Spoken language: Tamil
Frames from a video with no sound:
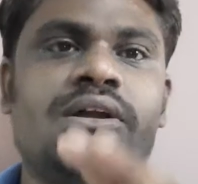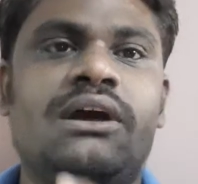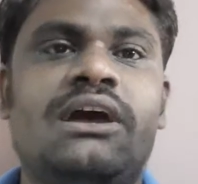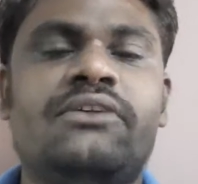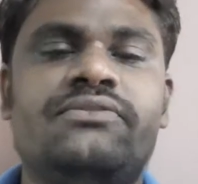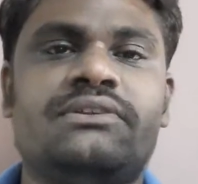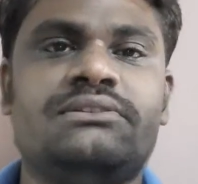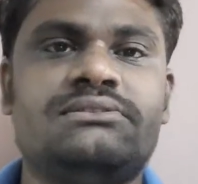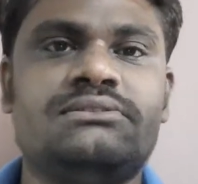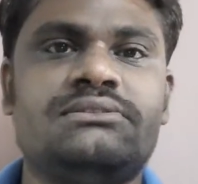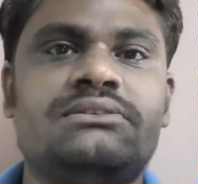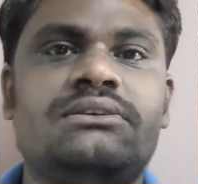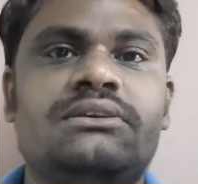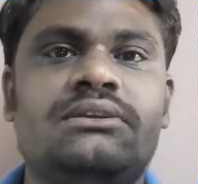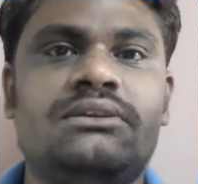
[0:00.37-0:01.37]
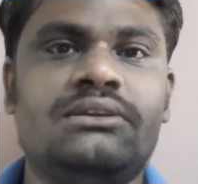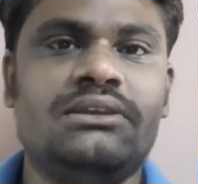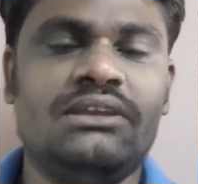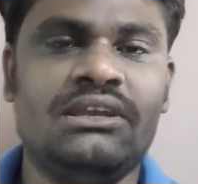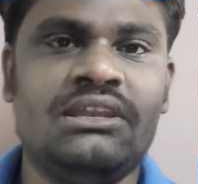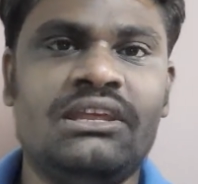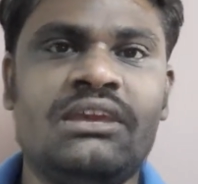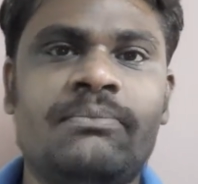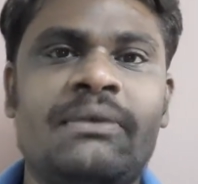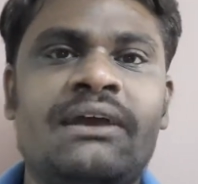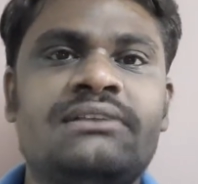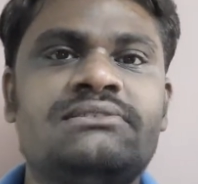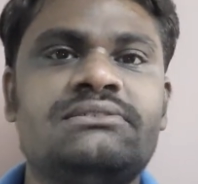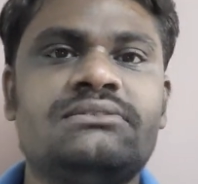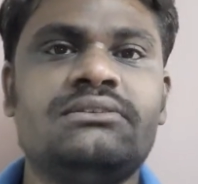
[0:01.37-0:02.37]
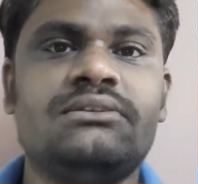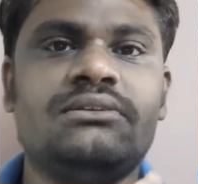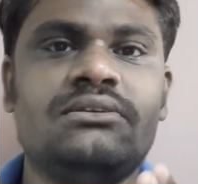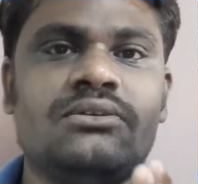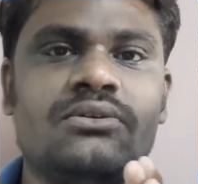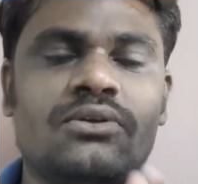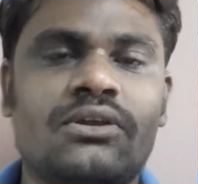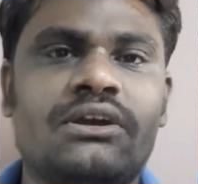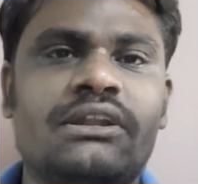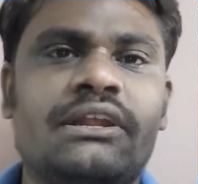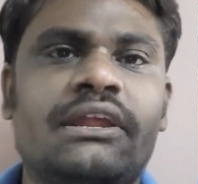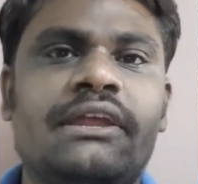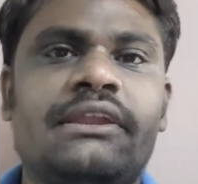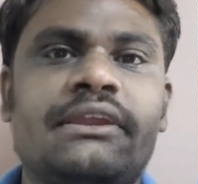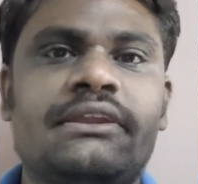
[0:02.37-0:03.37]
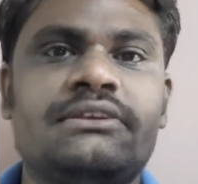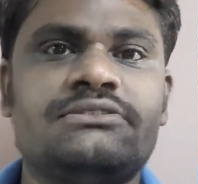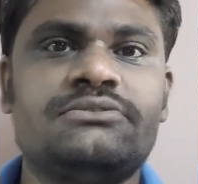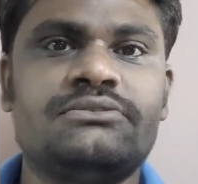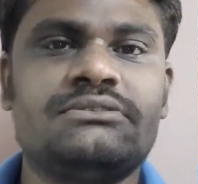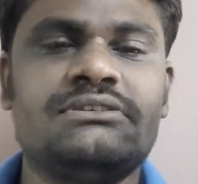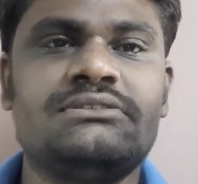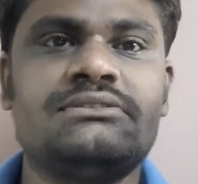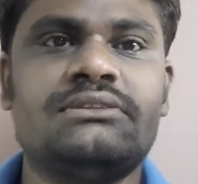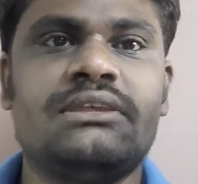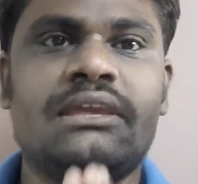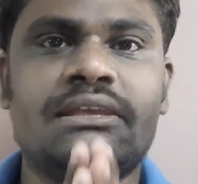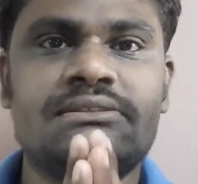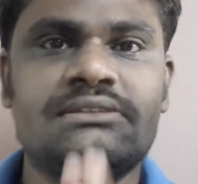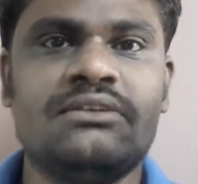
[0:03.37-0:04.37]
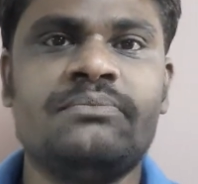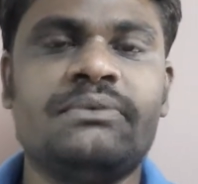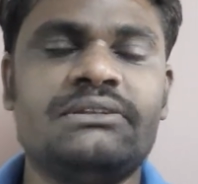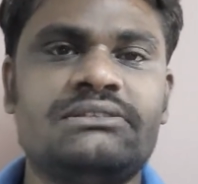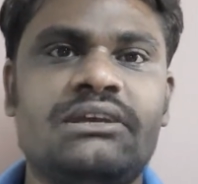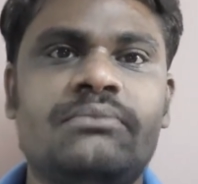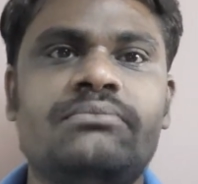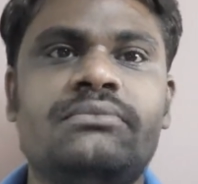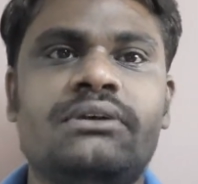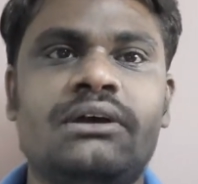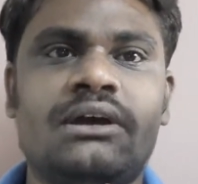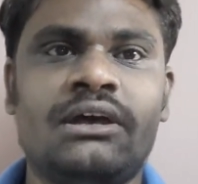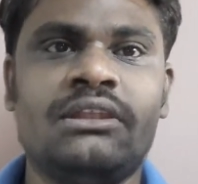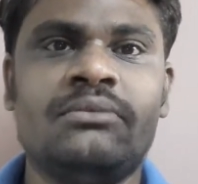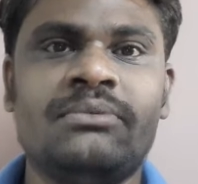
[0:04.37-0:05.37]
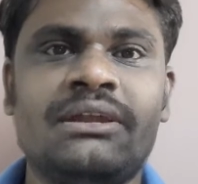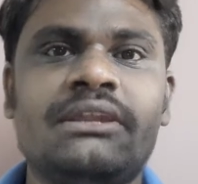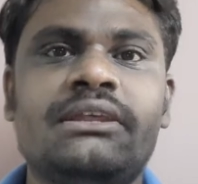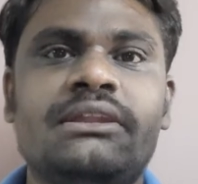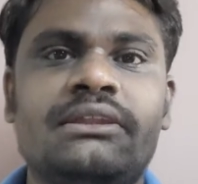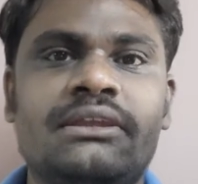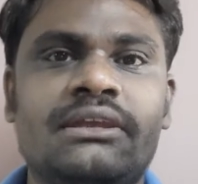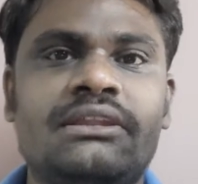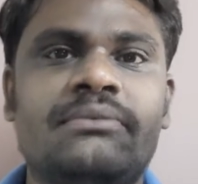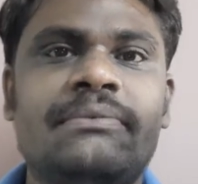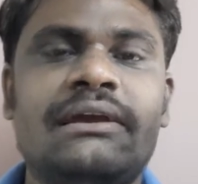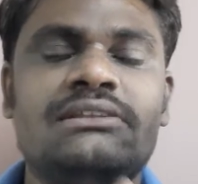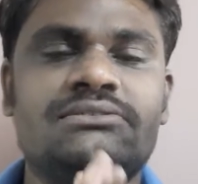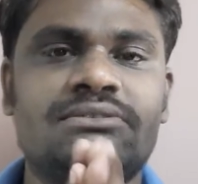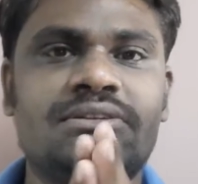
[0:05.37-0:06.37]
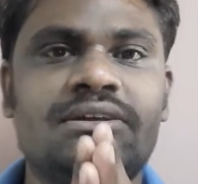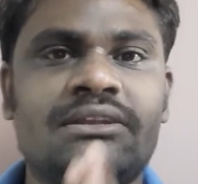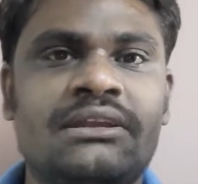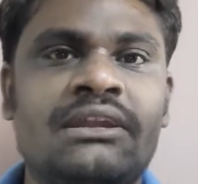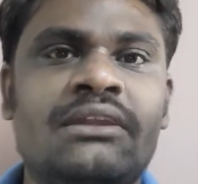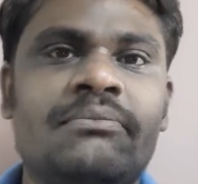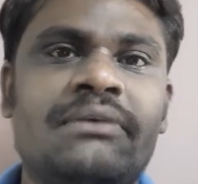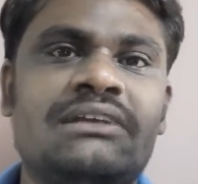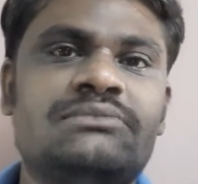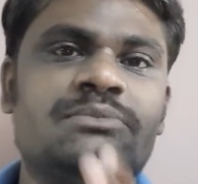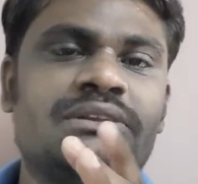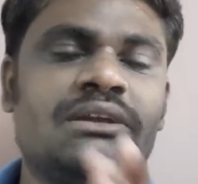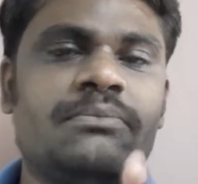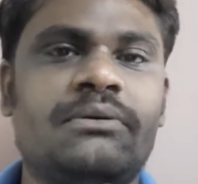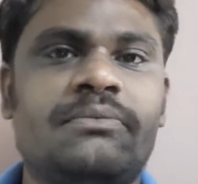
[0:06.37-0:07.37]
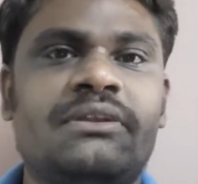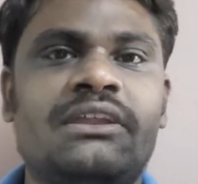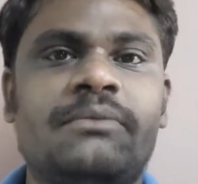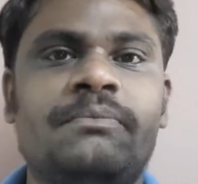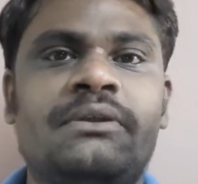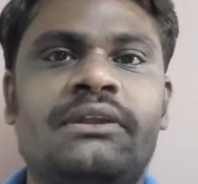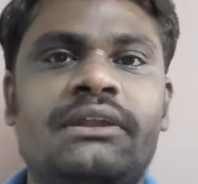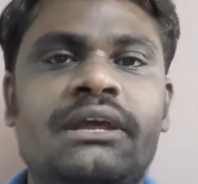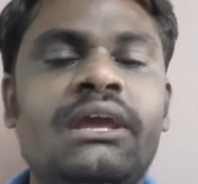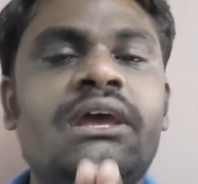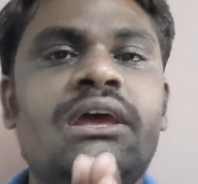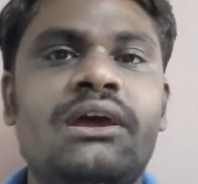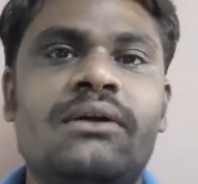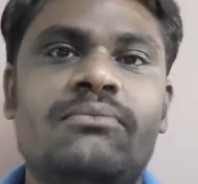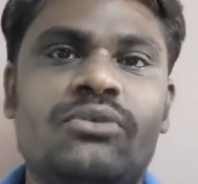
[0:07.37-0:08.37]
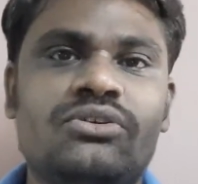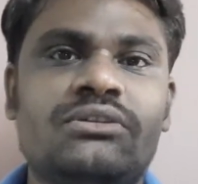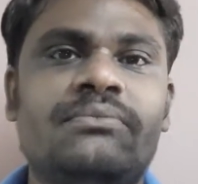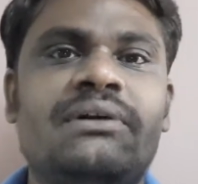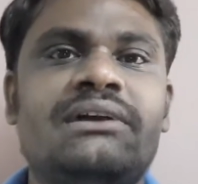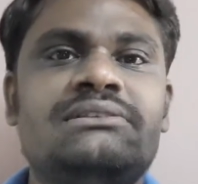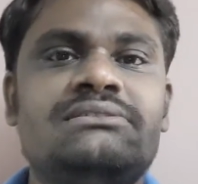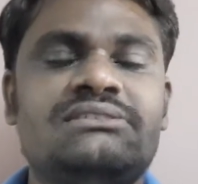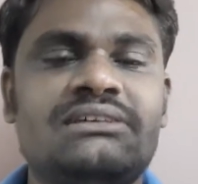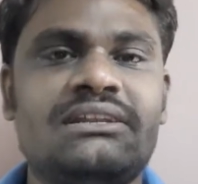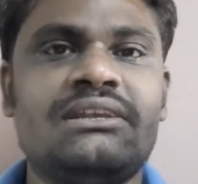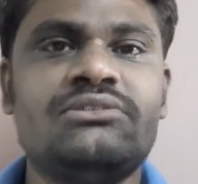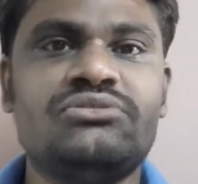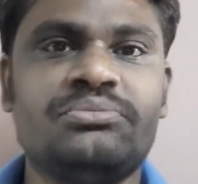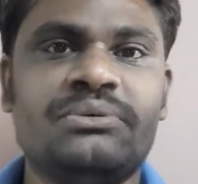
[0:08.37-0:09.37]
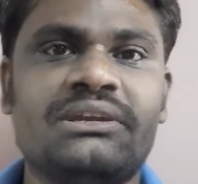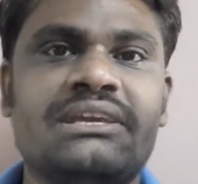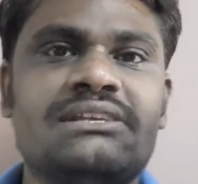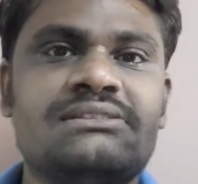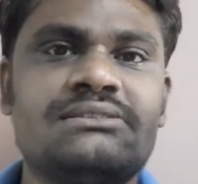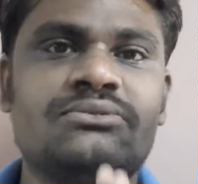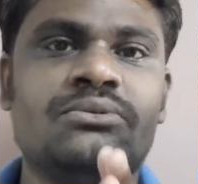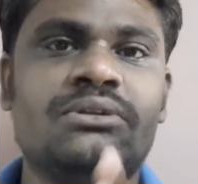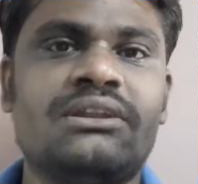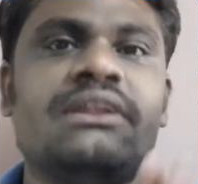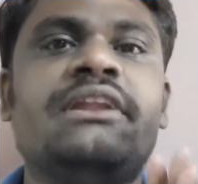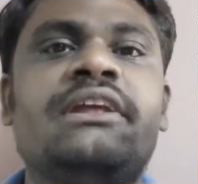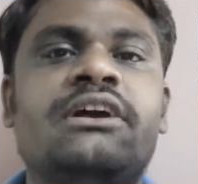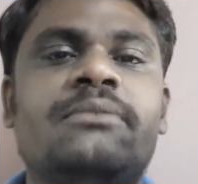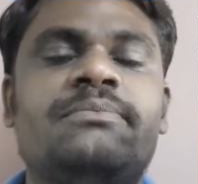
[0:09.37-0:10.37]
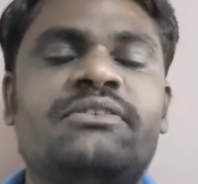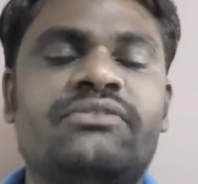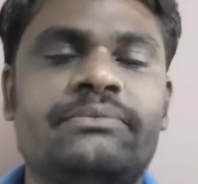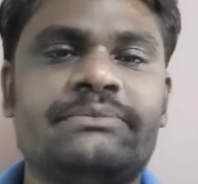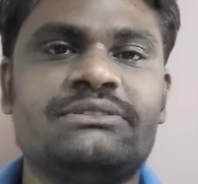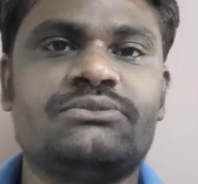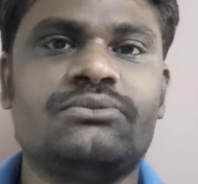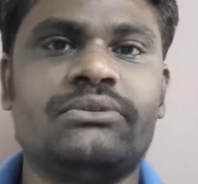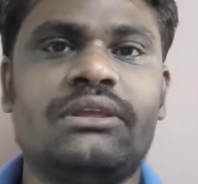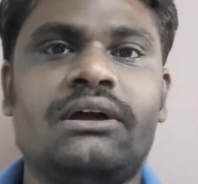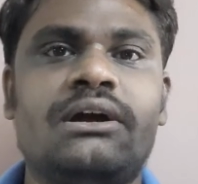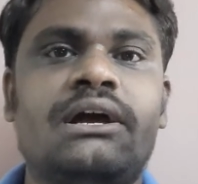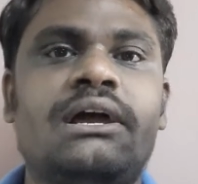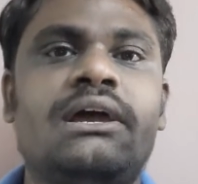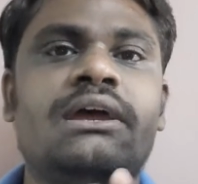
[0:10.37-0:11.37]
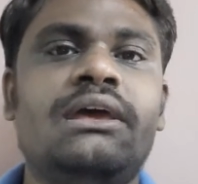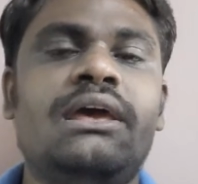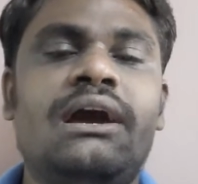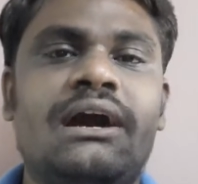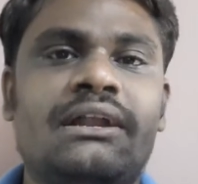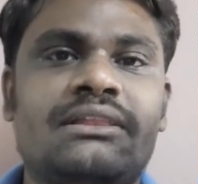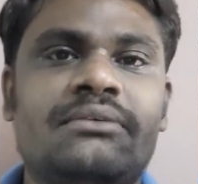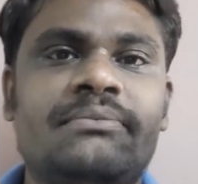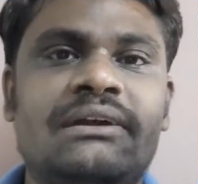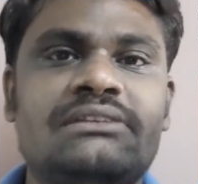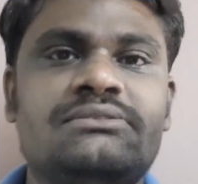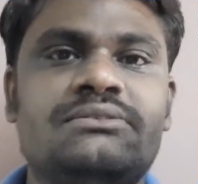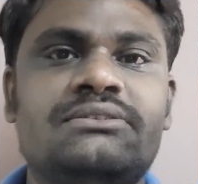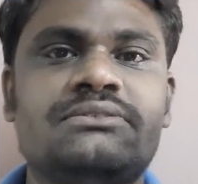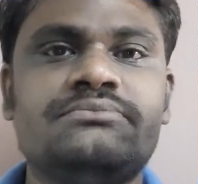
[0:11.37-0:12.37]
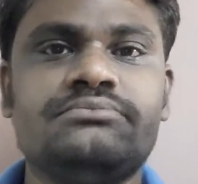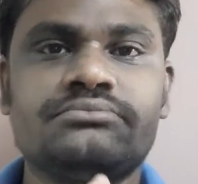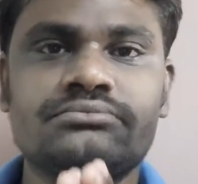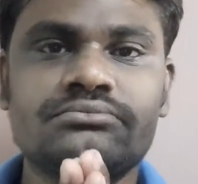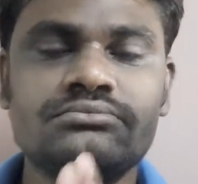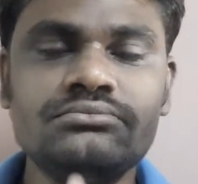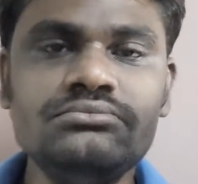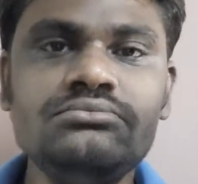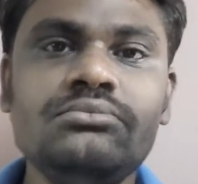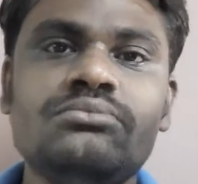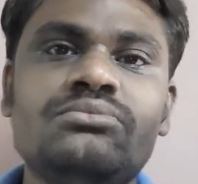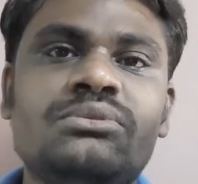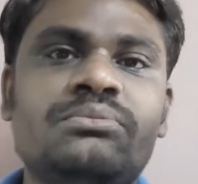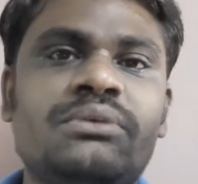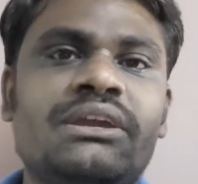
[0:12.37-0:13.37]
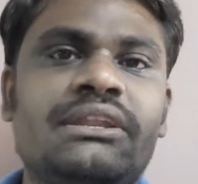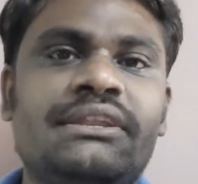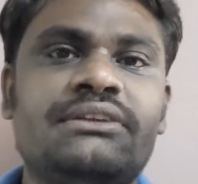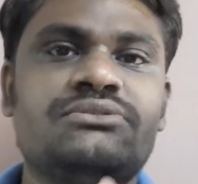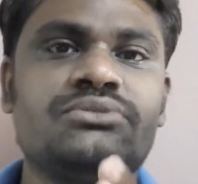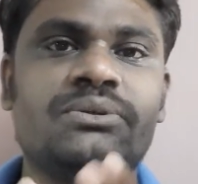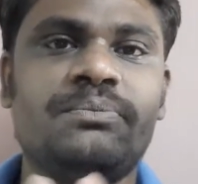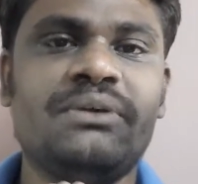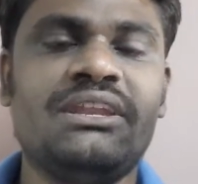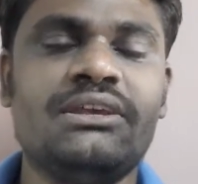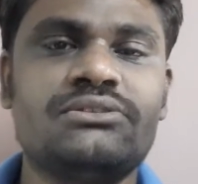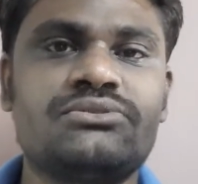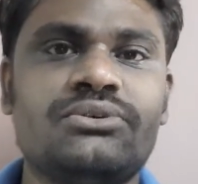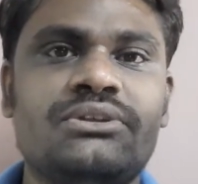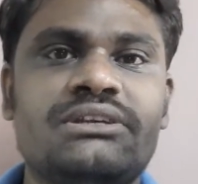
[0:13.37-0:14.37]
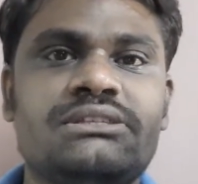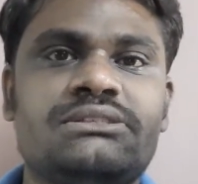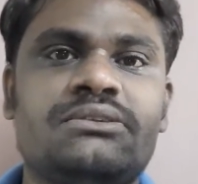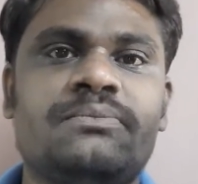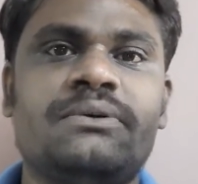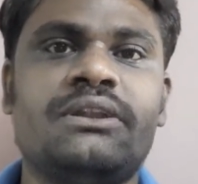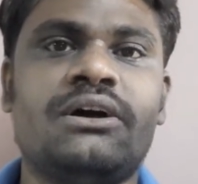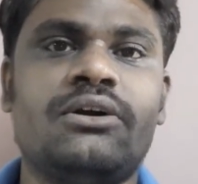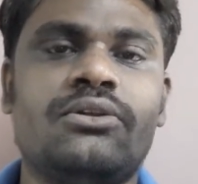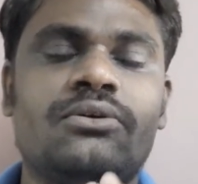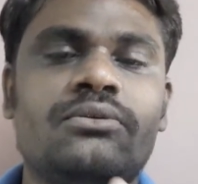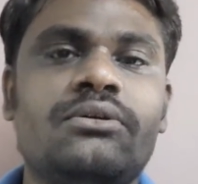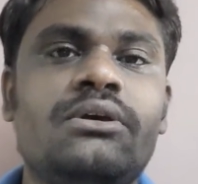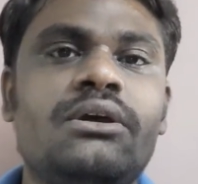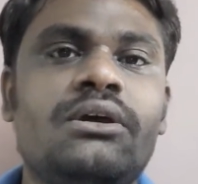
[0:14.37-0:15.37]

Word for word: ஹாய் ஃப்ரெண்ட்ஸ் இன்றைக்கி மேட்ச் கொல்கட்டா நைட் ரைடர்ஸ் வர்சஸ் கிங்ஸ் லெவன் பஞ்சாப் அதுக்கு முன்னாடி நேற்று மேட்ச் வந்து ரெண்டு மேட்ச்சுமே தப்பாக ப்ரெடிக்ட் பண்ணிட்டேன் முதல் மேட்ச் சென்னை சூப்பர் கிங்ஸ் ஒரு கிளினிக்கல் பர்ஃபார்மன்ஸ் கொடுத்தாங்க அடுத்த மேட்ச் வந்து மும்பை இந்தியன்ஸ் ஒரு பெரிய ஸ்கோர் ரெஜிஸ்டர் பண்ணாலும்